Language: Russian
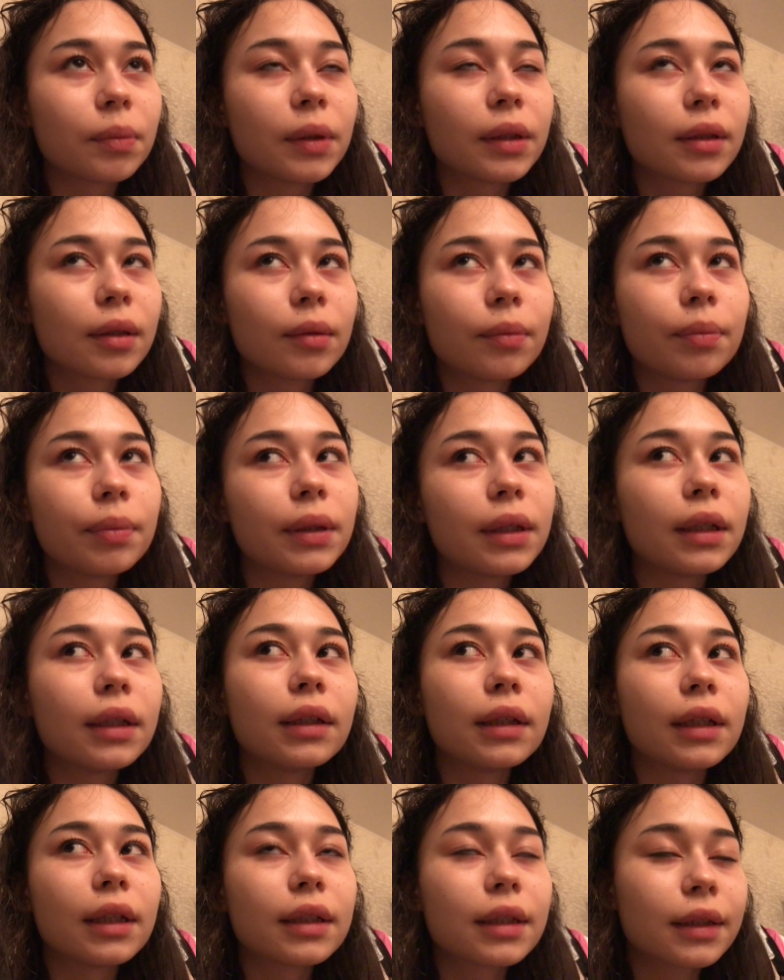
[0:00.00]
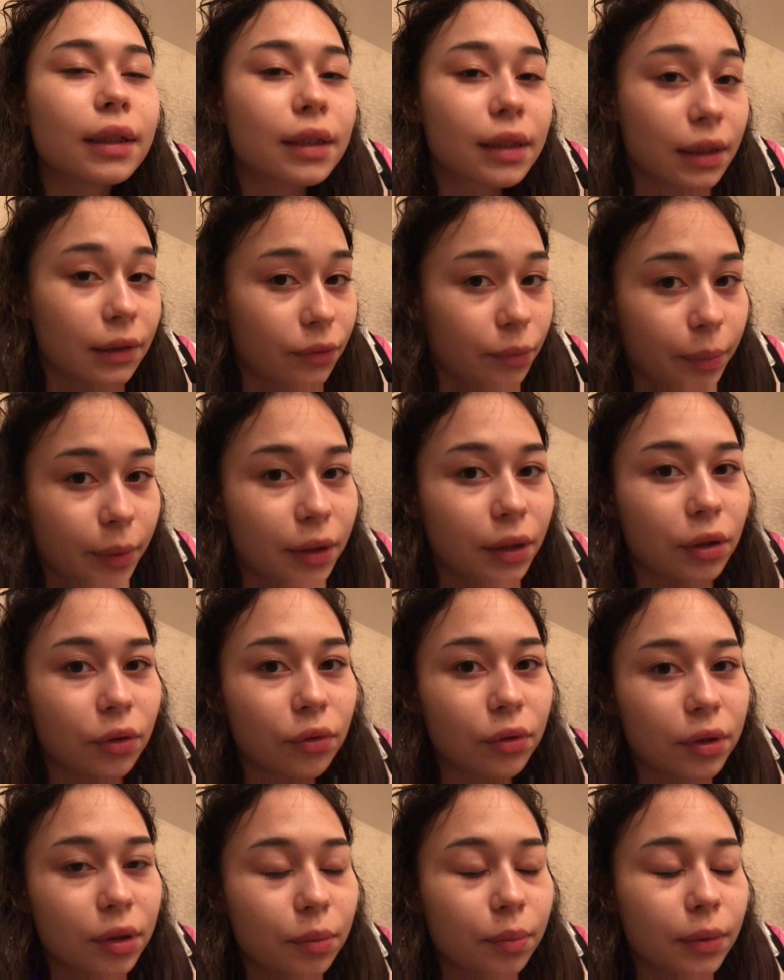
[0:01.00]
этот переезд, если вы
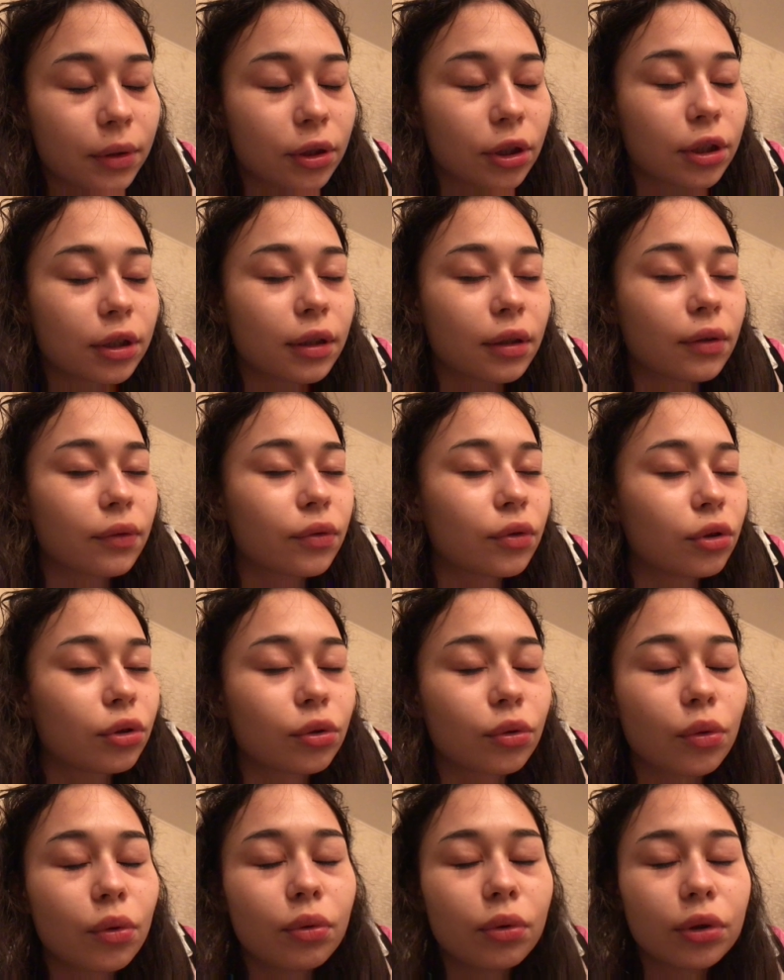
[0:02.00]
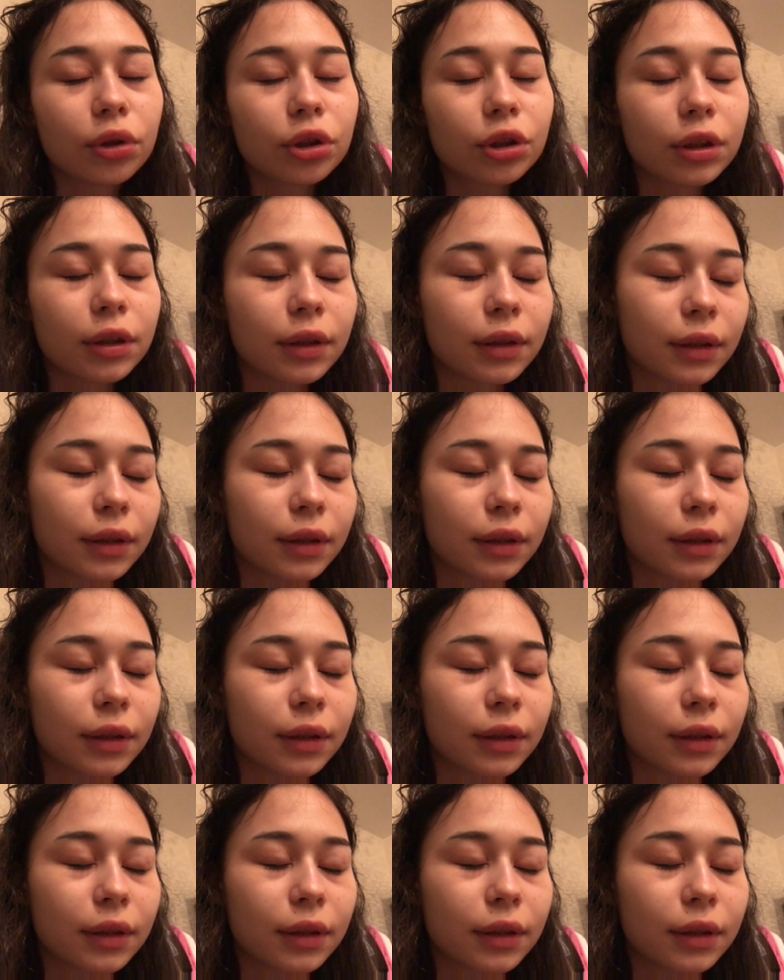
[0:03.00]
планируете пережить это все очень